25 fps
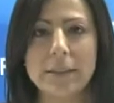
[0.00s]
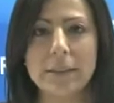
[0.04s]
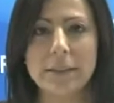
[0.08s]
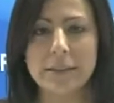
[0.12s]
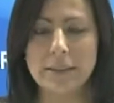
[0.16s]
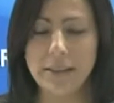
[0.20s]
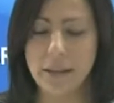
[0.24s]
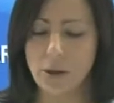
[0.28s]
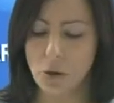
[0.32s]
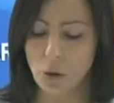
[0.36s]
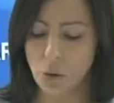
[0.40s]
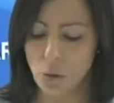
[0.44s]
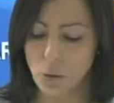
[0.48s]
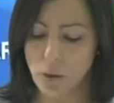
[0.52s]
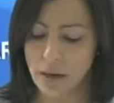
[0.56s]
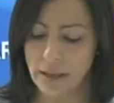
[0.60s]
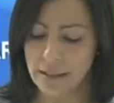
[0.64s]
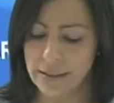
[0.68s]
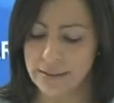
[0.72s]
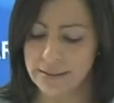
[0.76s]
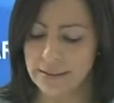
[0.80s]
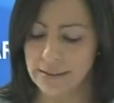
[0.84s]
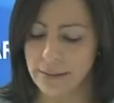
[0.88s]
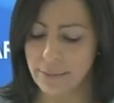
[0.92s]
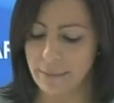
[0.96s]
de los
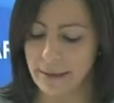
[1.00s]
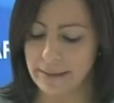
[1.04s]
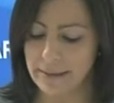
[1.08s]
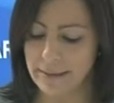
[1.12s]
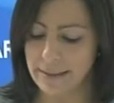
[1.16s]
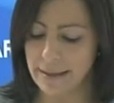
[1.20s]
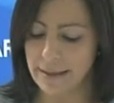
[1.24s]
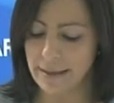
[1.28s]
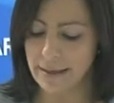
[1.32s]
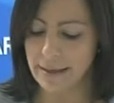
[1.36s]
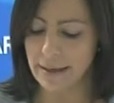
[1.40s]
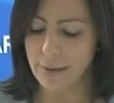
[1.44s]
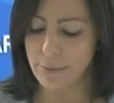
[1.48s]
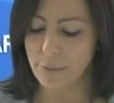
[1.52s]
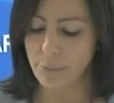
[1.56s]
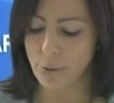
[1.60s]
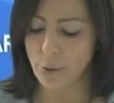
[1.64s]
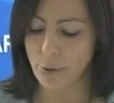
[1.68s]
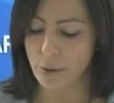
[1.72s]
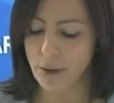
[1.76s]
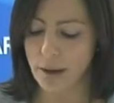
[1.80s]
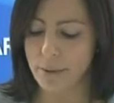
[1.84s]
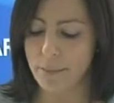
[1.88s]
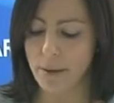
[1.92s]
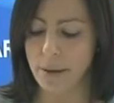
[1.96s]
cuales se mantienen en
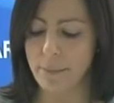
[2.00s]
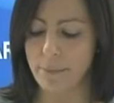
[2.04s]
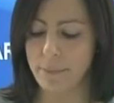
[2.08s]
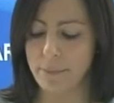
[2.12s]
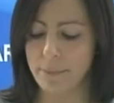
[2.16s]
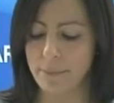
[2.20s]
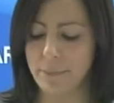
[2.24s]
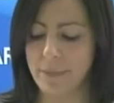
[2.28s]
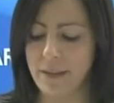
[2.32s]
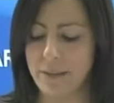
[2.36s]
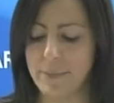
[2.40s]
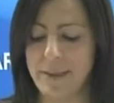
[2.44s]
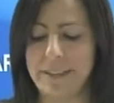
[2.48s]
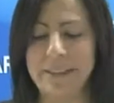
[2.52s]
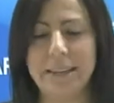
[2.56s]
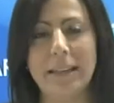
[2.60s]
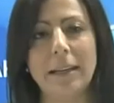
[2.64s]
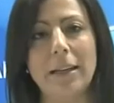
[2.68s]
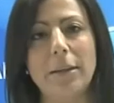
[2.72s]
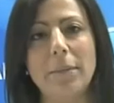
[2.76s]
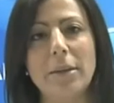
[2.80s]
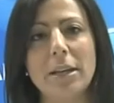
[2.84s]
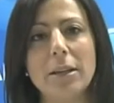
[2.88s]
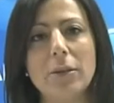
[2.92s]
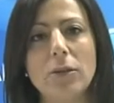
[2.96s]
programas de
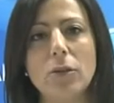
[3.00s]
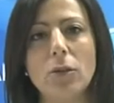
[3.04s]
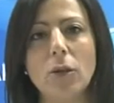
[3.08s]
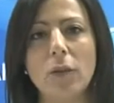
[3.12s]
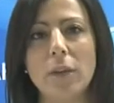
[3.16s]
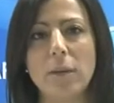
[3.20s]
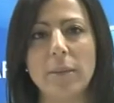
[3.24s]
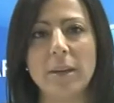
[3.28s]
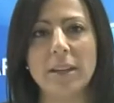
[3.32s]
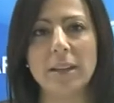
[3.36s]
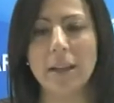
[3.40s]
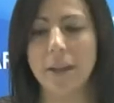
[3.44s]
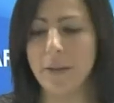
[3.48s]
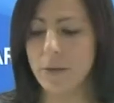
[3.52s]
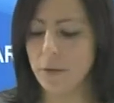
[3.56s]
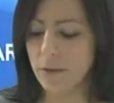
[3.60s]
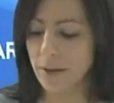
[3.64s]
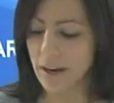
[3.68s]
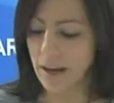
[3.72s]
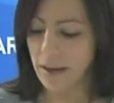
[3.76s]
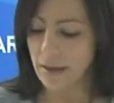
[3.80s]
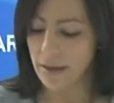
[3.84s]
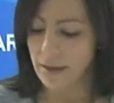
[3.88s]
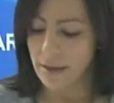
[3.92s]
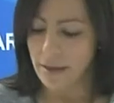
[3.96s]
mantenimiento de
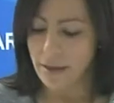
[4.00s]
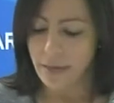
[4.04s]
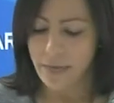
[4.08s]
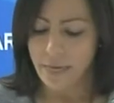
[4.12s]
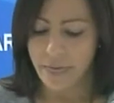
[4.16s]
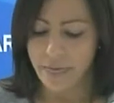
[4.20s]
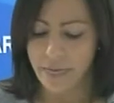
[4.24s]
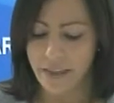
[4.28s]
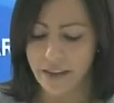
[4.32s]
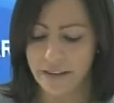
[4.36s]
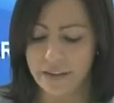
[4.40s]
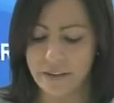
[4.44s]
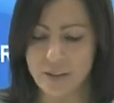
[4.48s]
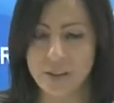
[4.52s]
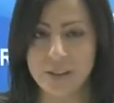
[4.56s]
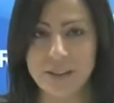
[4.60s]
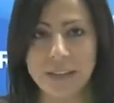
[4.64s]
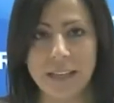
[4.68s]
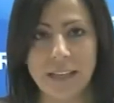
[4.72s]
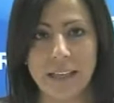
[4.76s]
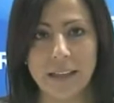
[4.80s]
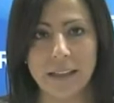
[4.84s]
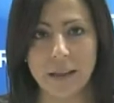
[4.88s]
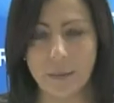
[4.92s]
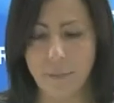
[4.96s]
metadona
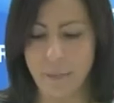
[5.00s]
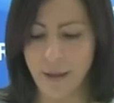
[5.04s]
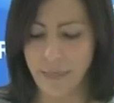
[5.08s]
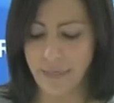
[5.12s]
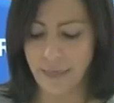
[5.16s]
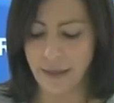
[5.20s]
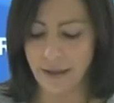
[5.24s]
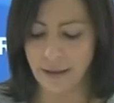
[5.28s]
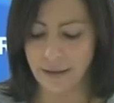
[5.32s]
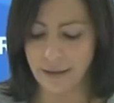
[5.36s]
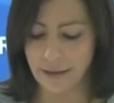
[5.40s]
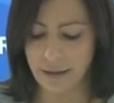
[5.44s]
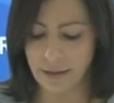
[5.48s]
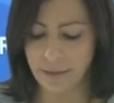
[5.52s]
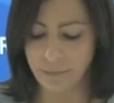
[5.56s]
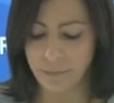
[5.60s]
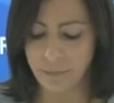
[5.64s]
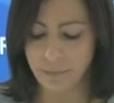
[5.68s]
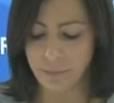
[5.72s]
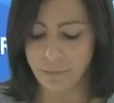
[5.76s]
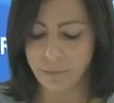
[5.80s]
107 pacientes.